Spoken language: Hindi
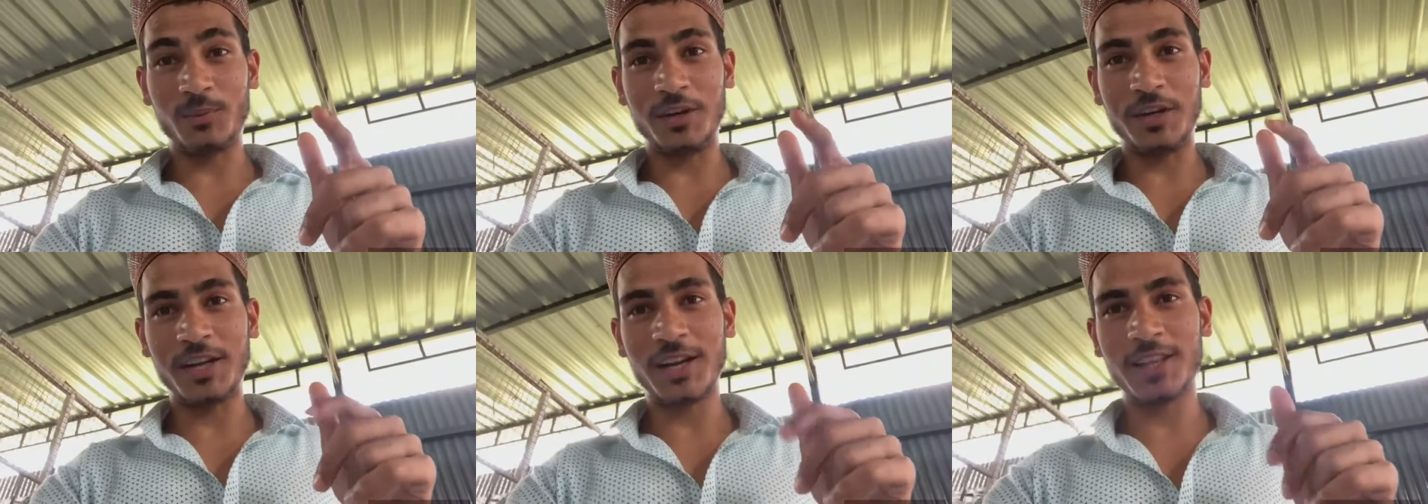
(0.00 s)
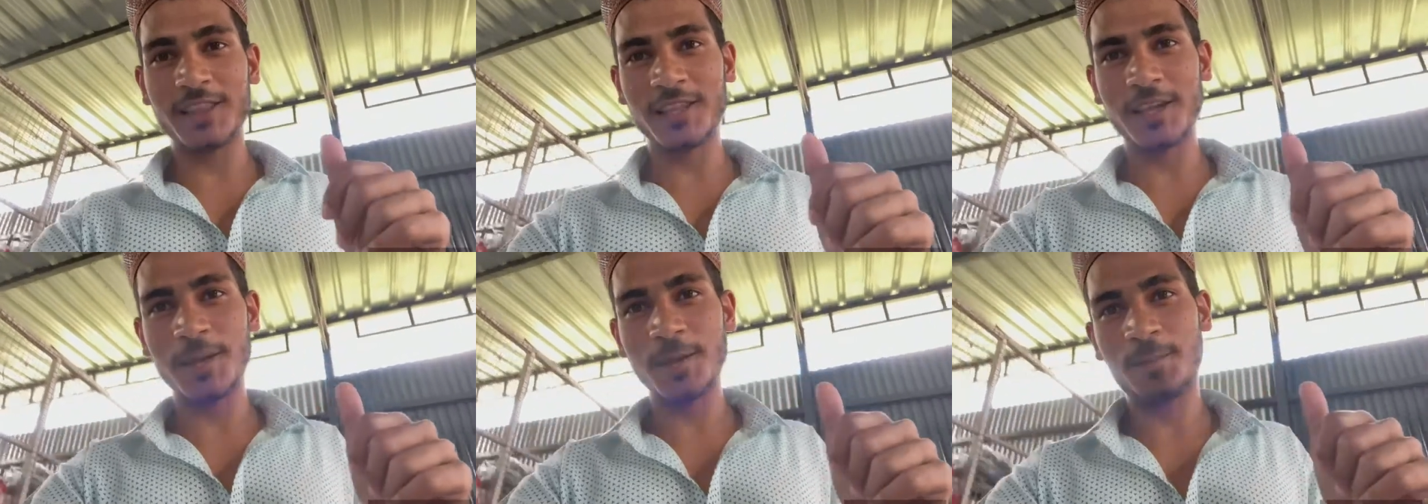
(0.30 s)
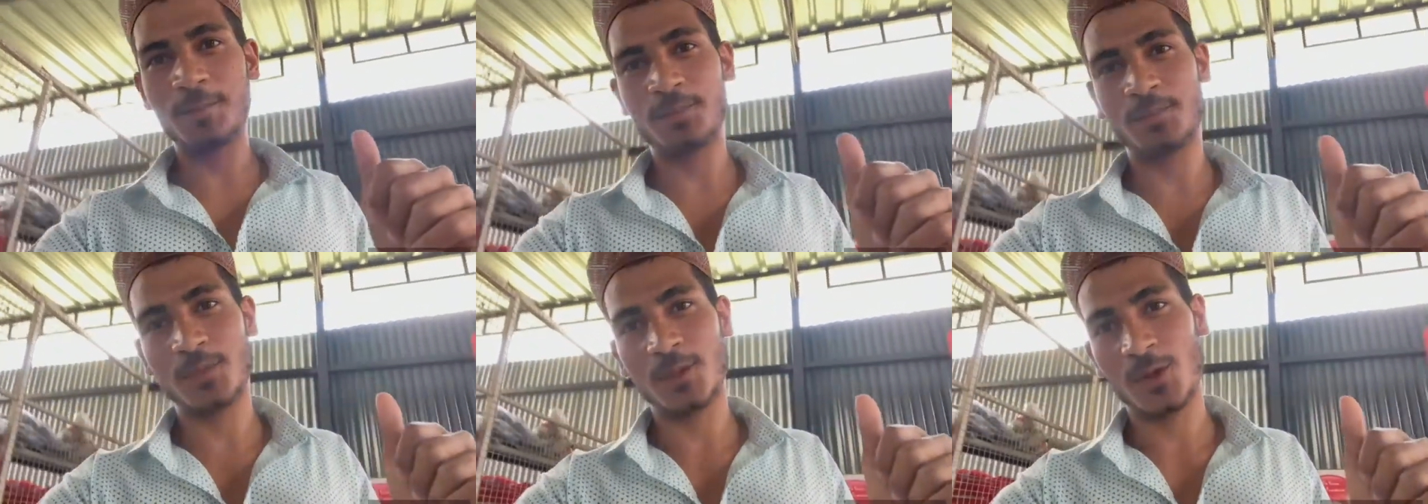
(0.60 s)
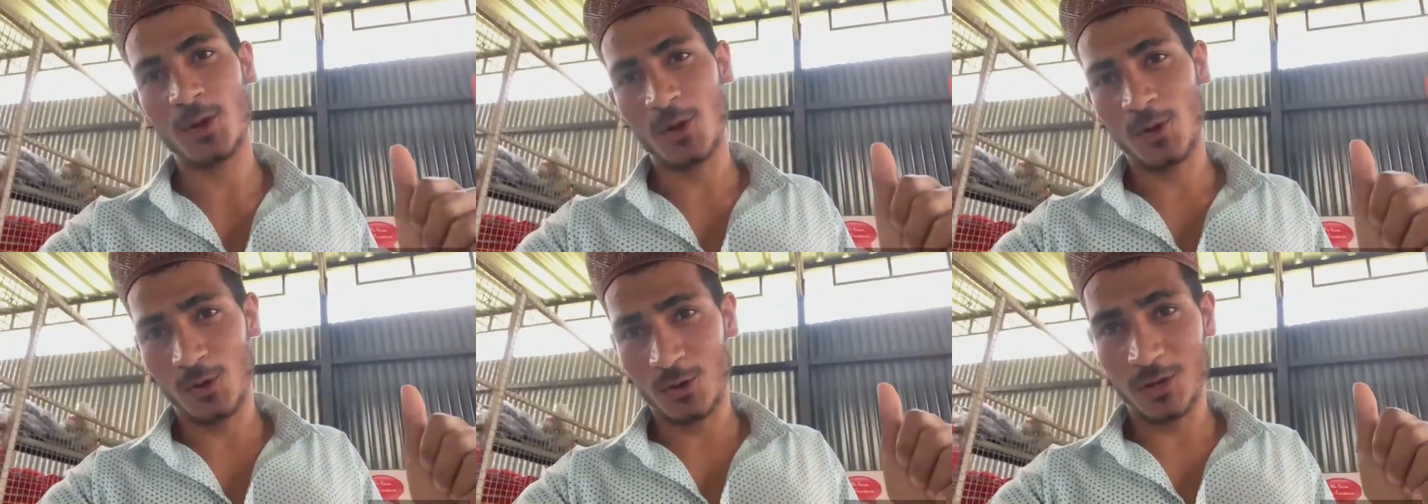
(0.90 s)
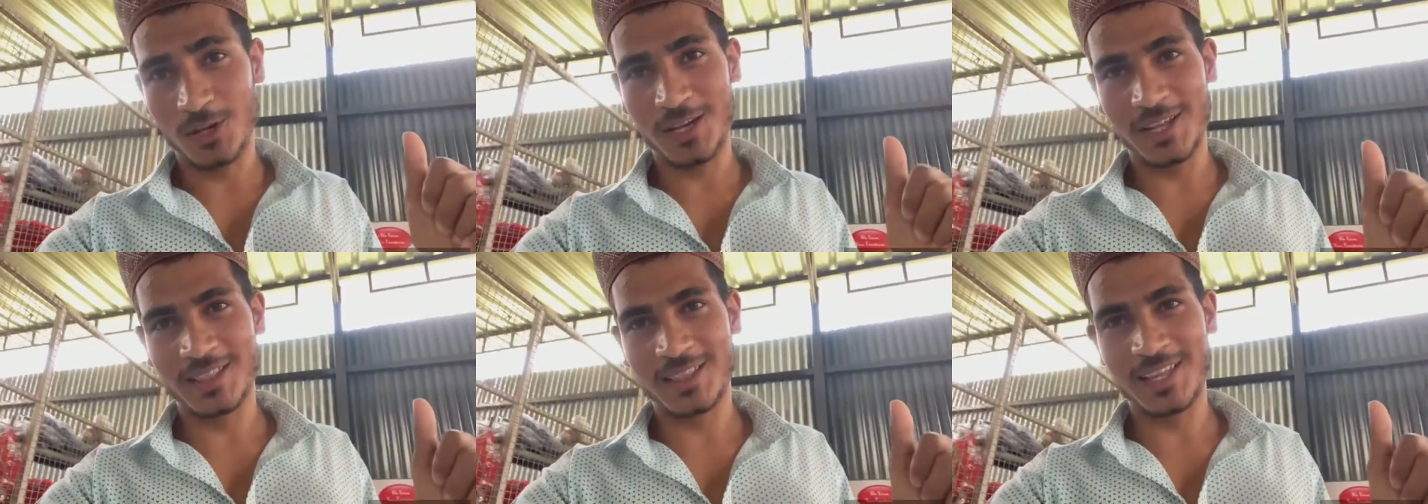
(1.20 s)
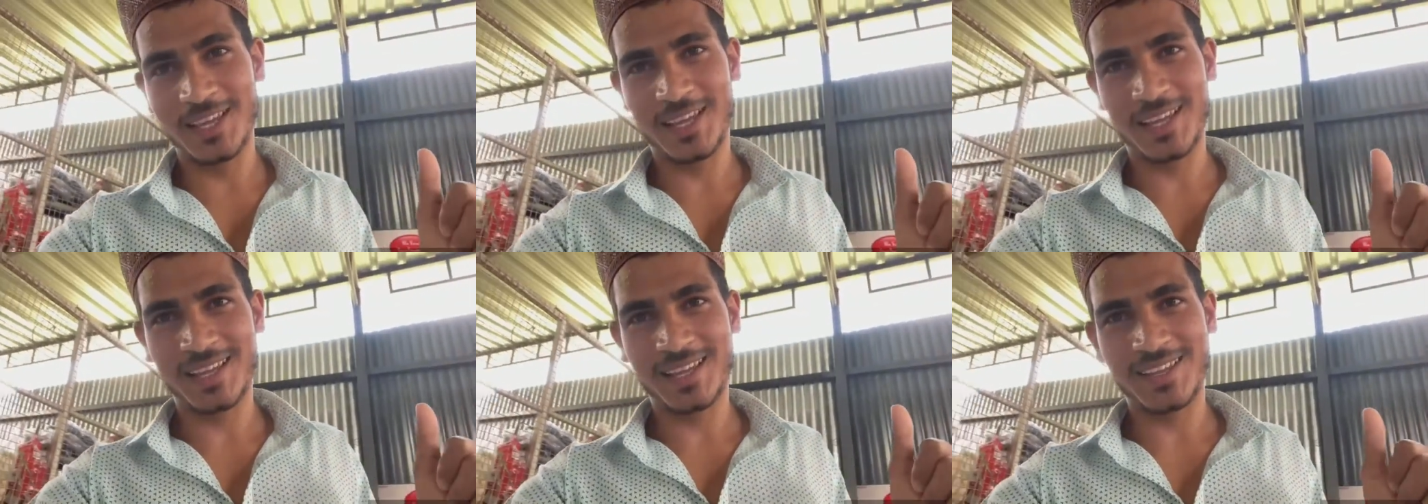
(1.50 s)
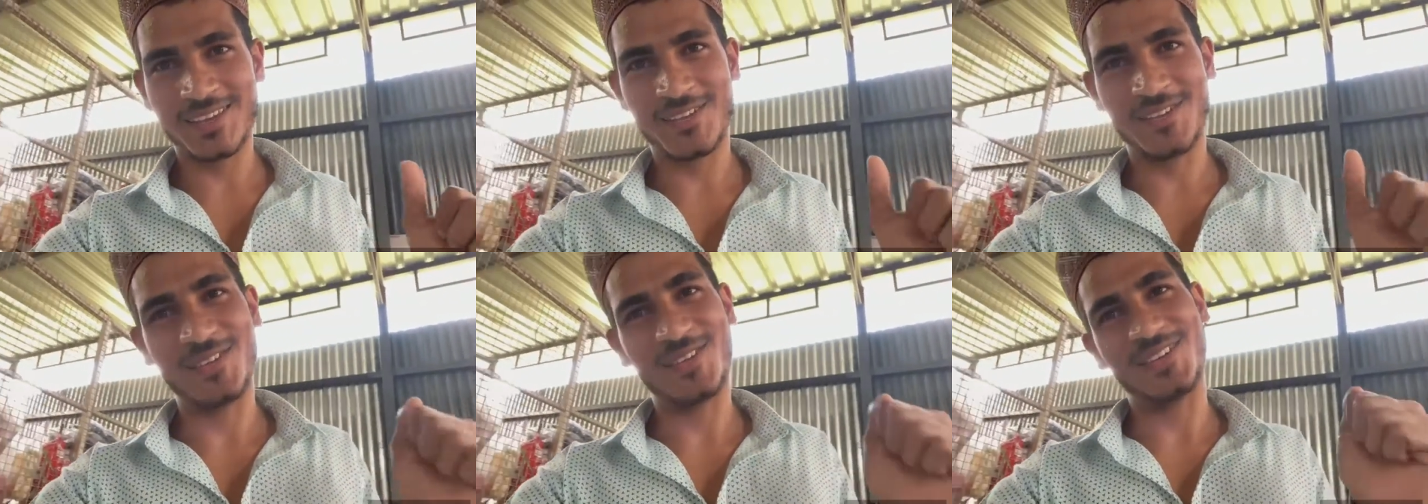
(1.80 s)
करते हैं और लेते हैं